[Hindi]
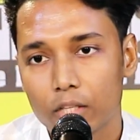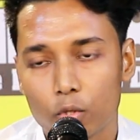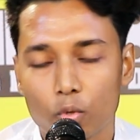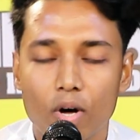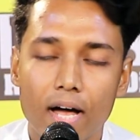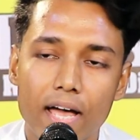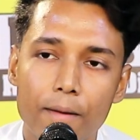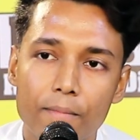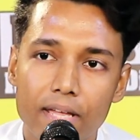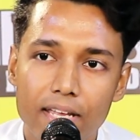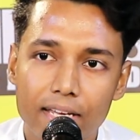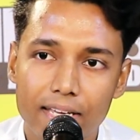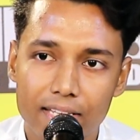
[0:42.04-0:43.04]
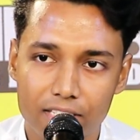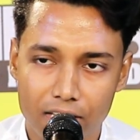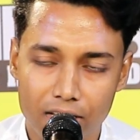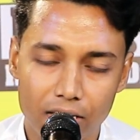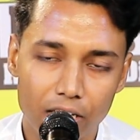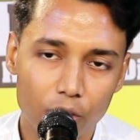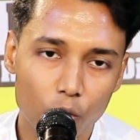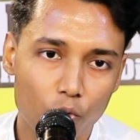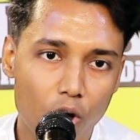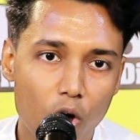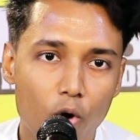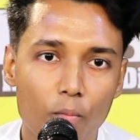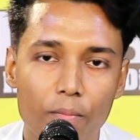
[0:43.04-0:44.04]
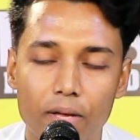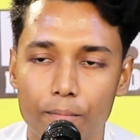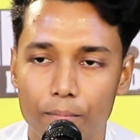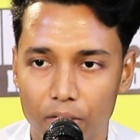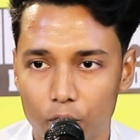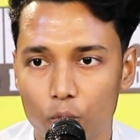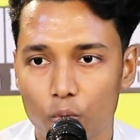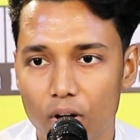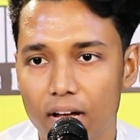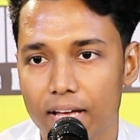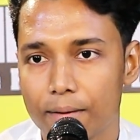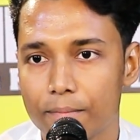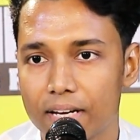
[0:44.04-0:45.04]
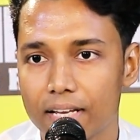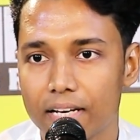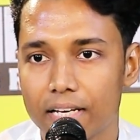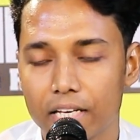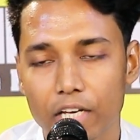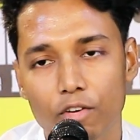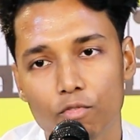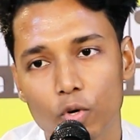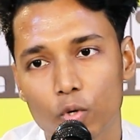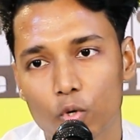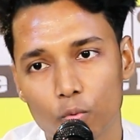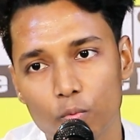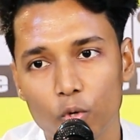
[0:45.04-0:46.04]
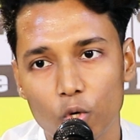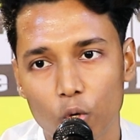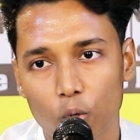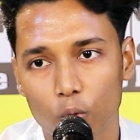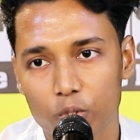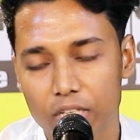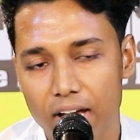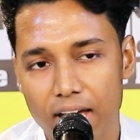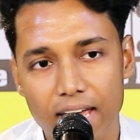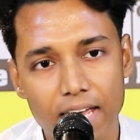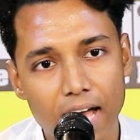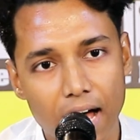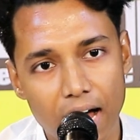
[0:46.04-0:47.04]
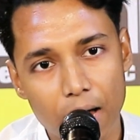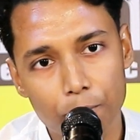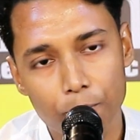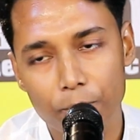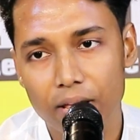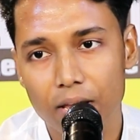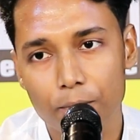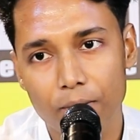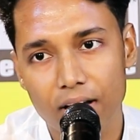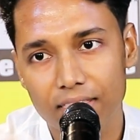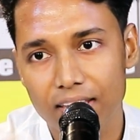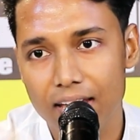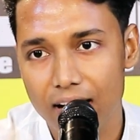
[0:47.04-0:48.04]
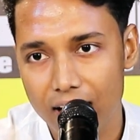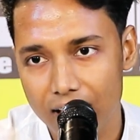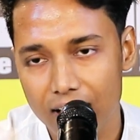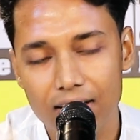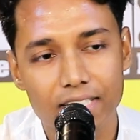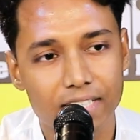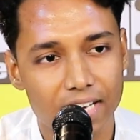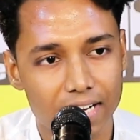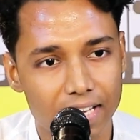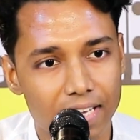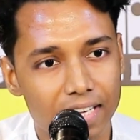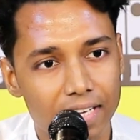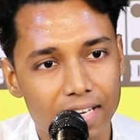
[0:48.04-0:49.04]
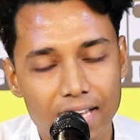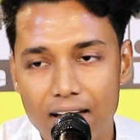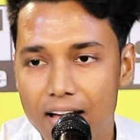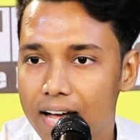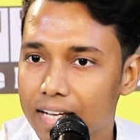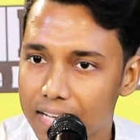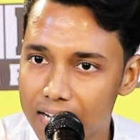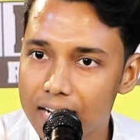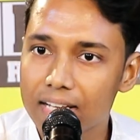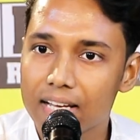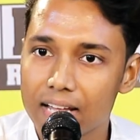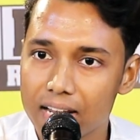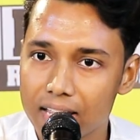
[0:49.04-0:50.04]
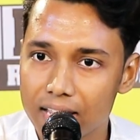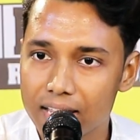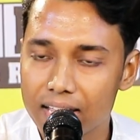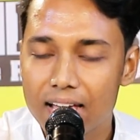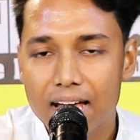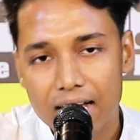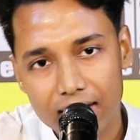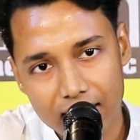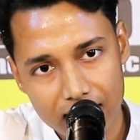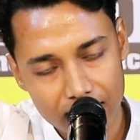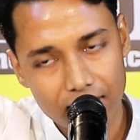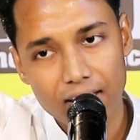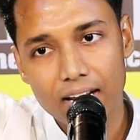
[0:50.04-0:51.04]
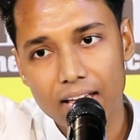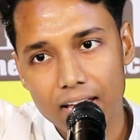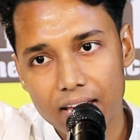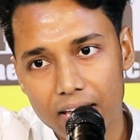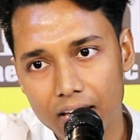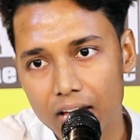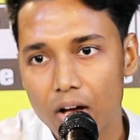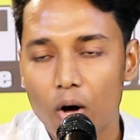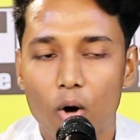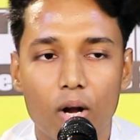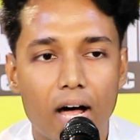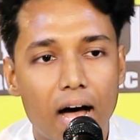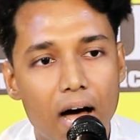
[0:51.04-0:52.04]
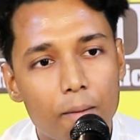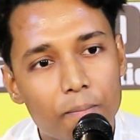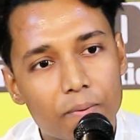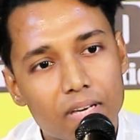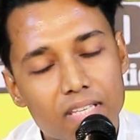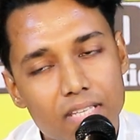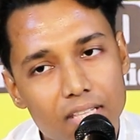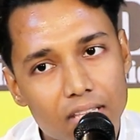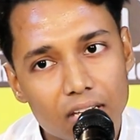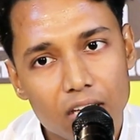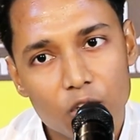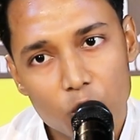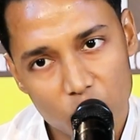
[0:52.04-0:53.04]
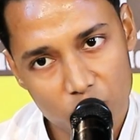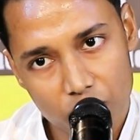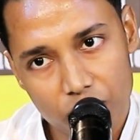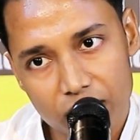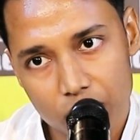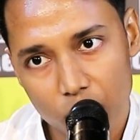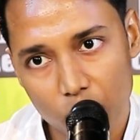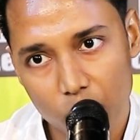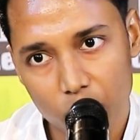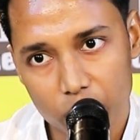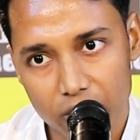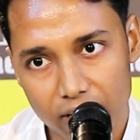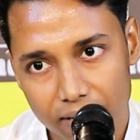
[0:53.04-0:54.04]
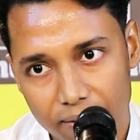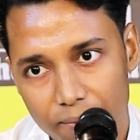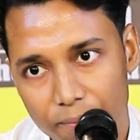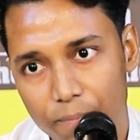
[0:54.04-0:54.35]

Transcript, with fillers: दुआ है मेरी कि जिनकी दुआओं में बददुआ है मेरे लिए वो कबूल हो जाए आप मेरी बातें आज करें कल करें करते रहें और आपकी ज़िंदगी यूं ही फिजूल हो जाए